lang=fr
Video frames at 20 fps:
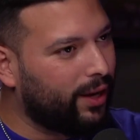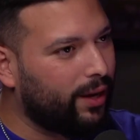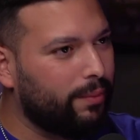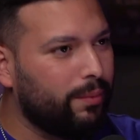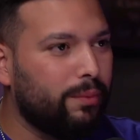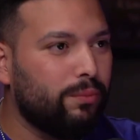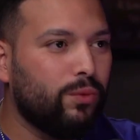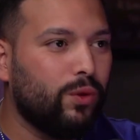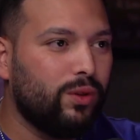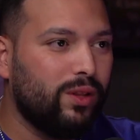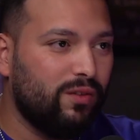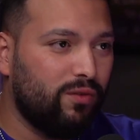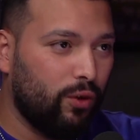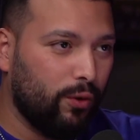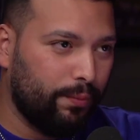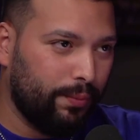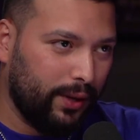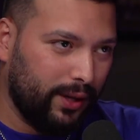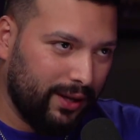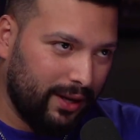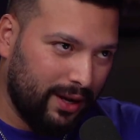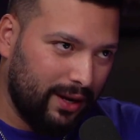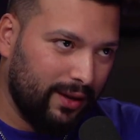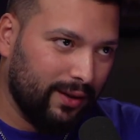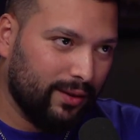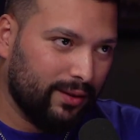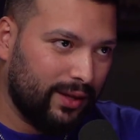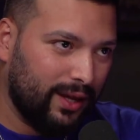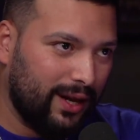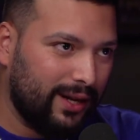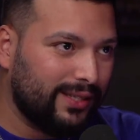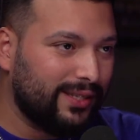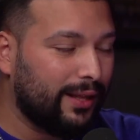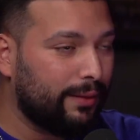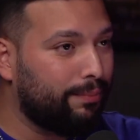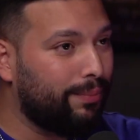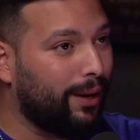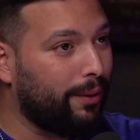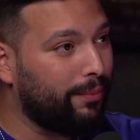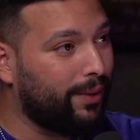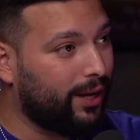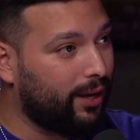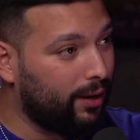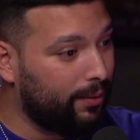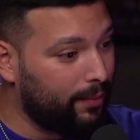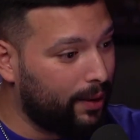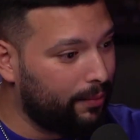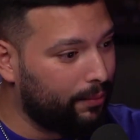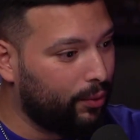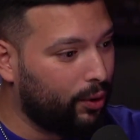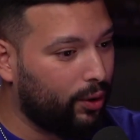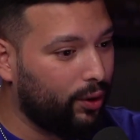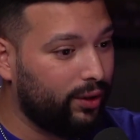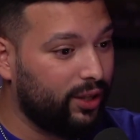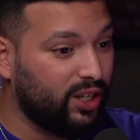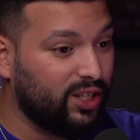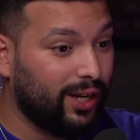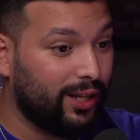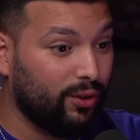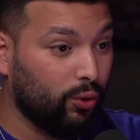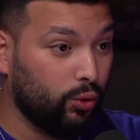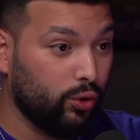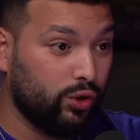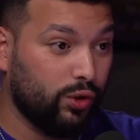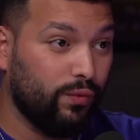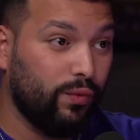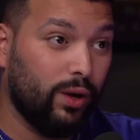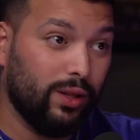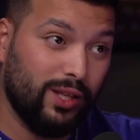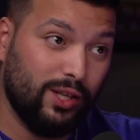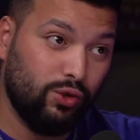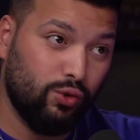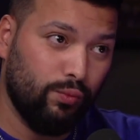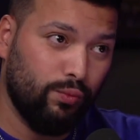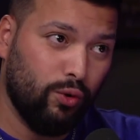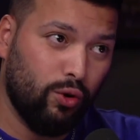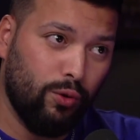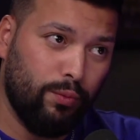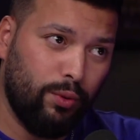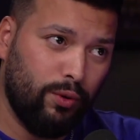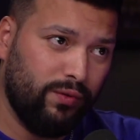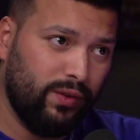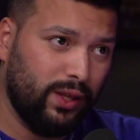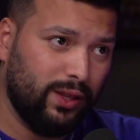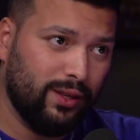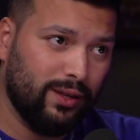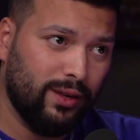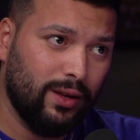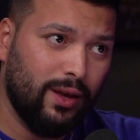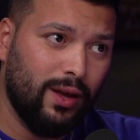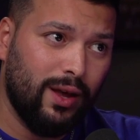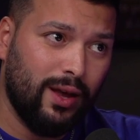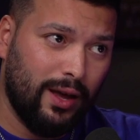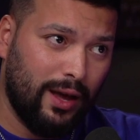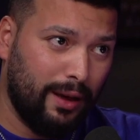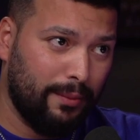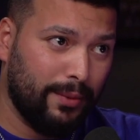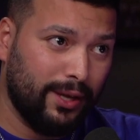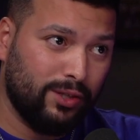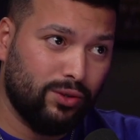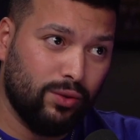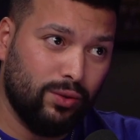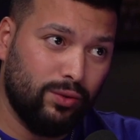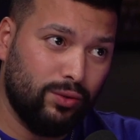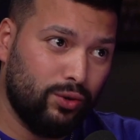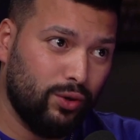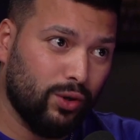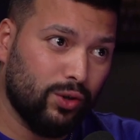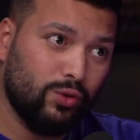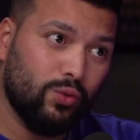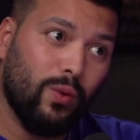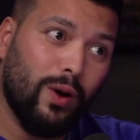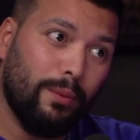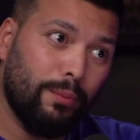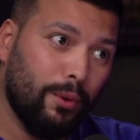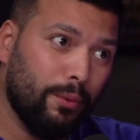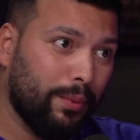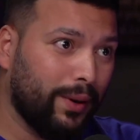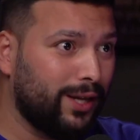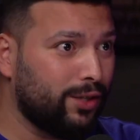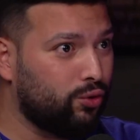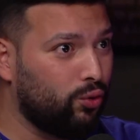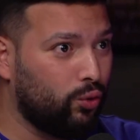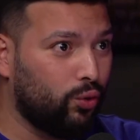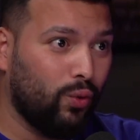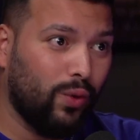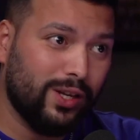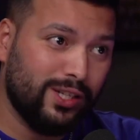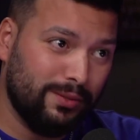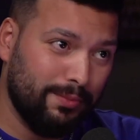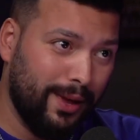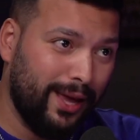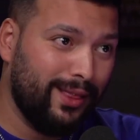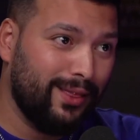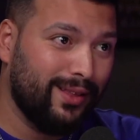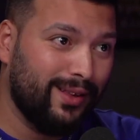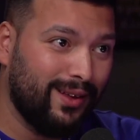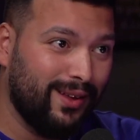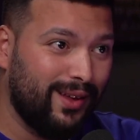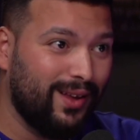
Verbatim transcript: quand même de développer une clientèle, ça te permet quand même euh, déjà de recevoir des sous beaucoup plus vite. Amazon, tu reçois à peu près sous trois semaines,